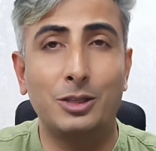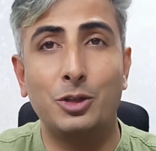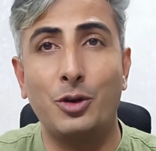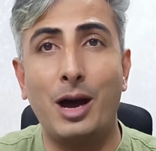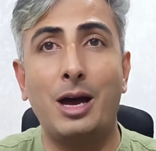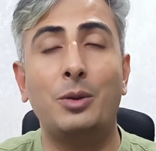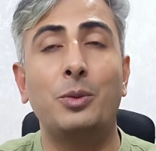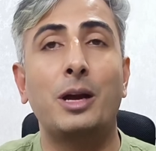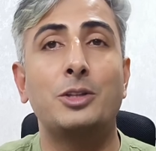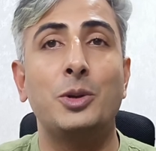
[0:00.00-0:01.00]

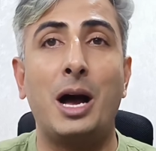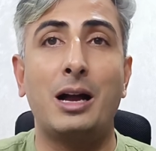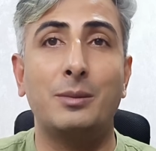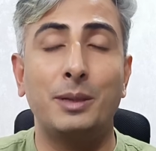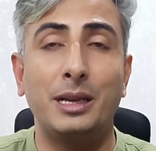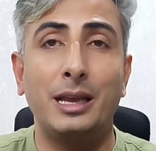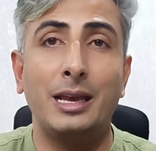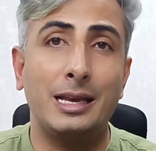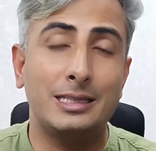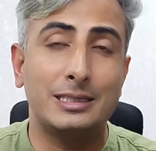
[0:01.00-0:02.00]
त्योहारों का जो आगमन है
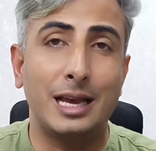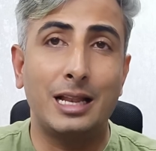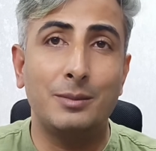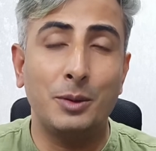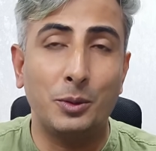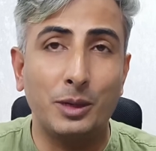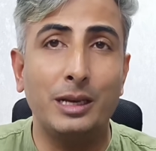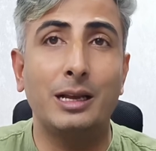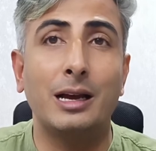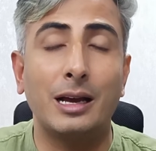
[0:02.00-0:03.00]
इस साल में होने
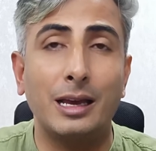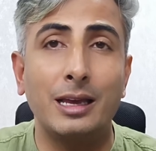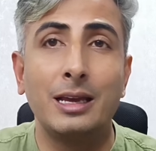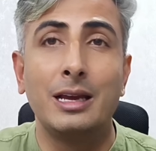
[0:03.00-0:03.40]
लगा है